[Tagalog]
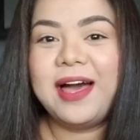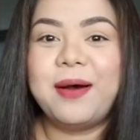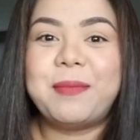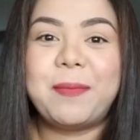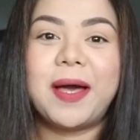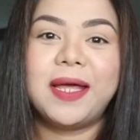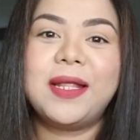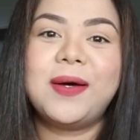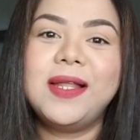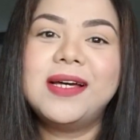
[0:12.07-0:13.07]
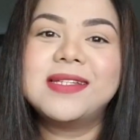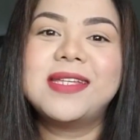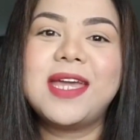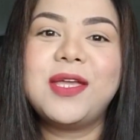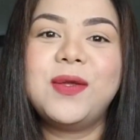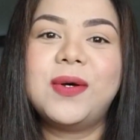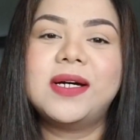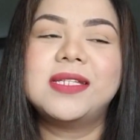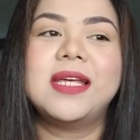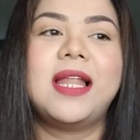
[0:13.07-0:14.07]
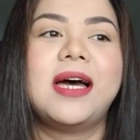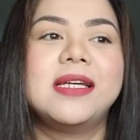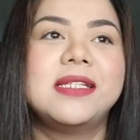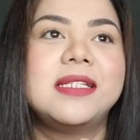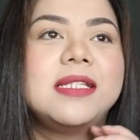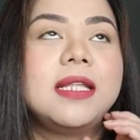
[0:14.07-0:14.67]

Papakita ko lang sa inyo kasi last,